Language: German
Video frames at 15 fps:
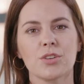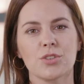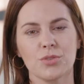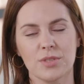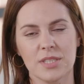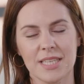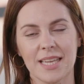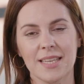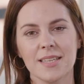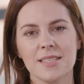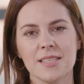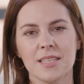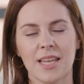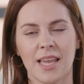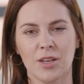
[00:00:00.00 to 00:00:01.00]
Schutzrechte
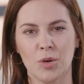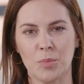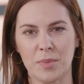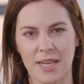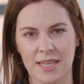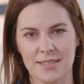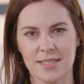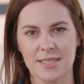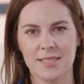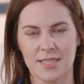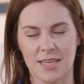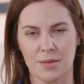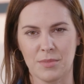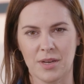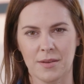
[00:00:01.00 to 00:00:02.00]
sind ein komplexes
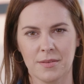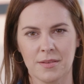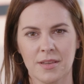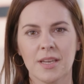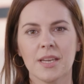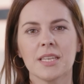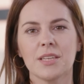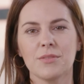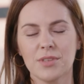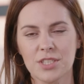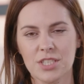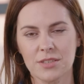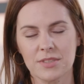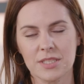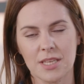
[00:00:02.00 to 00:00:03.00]
Thema. Die
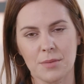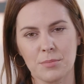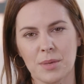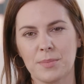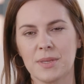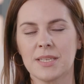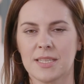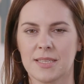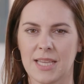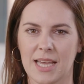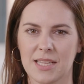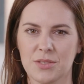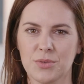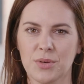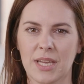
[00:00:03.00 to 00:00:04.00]
Wirtschaftskammer bietet
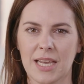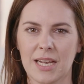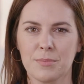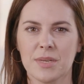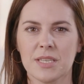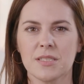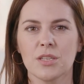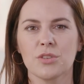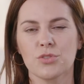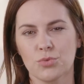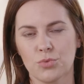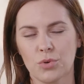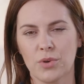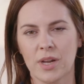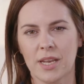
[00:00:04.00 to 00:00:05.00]
dazu regelmäßig
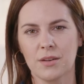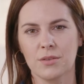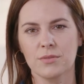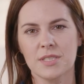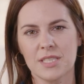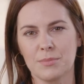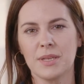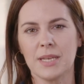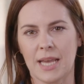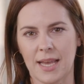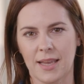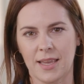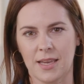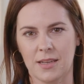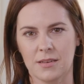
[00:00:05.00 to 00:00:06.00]
Schulungen und
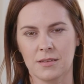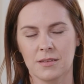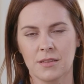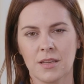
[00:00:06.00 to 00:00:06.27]
Seminare an.